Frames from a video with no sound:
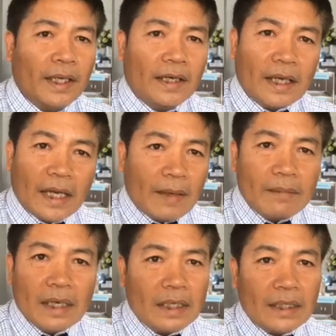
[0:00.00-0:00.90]
นักการ
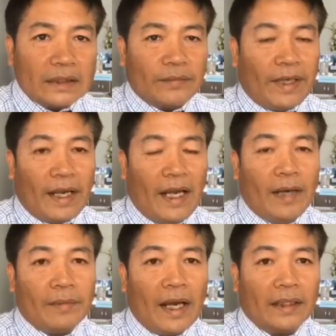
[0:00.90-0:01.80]
เมืองคือนักแสวงหา
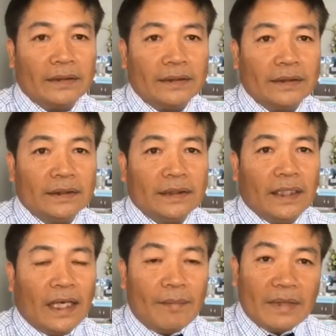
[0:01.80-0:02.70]
อำนาจ
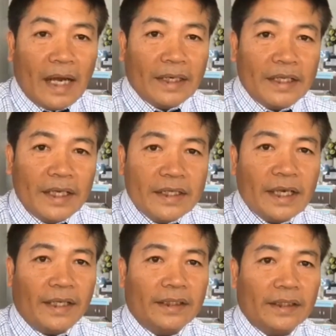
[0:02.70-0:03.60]
อำนาจที่ยิ่งให
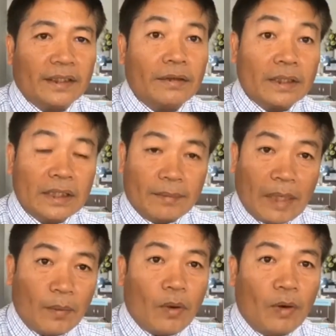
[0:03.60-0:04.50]
ญ่ก็คืออำนา
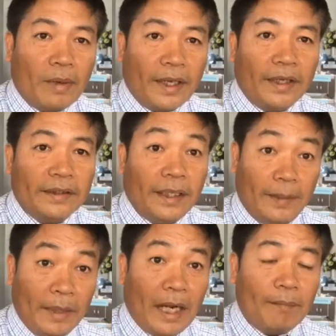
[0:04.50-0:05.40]
จของประเทศเห็
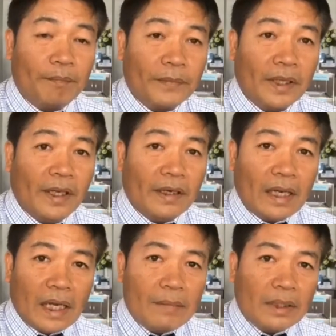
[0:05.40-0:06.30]
นไหมครับ นั
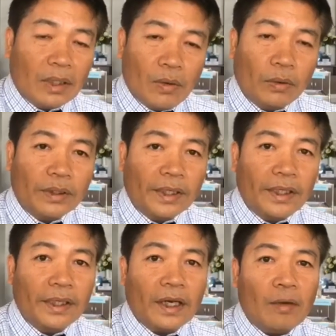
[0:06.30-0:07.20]
กการเมืองแต่ละคน
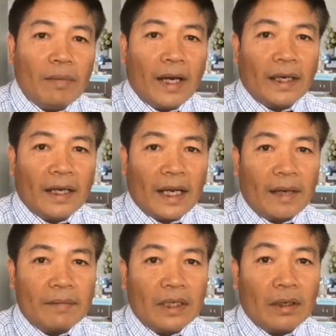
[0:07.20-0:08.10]
นี้เข้ามาทางกา
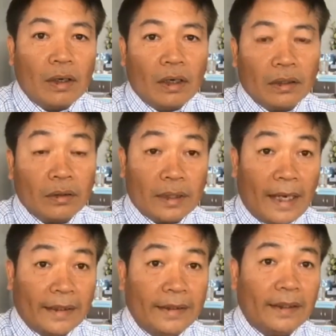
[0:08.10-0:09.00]
รเมืองก็ต้องกา
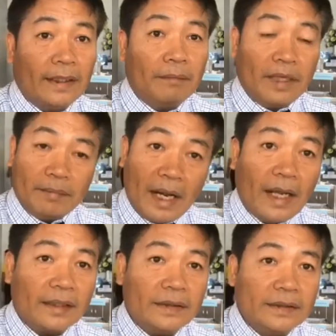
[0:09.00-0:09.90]
รที่จะมีอำนา
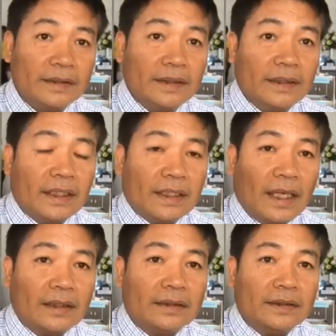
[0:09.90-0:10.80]
จ ดังนั้น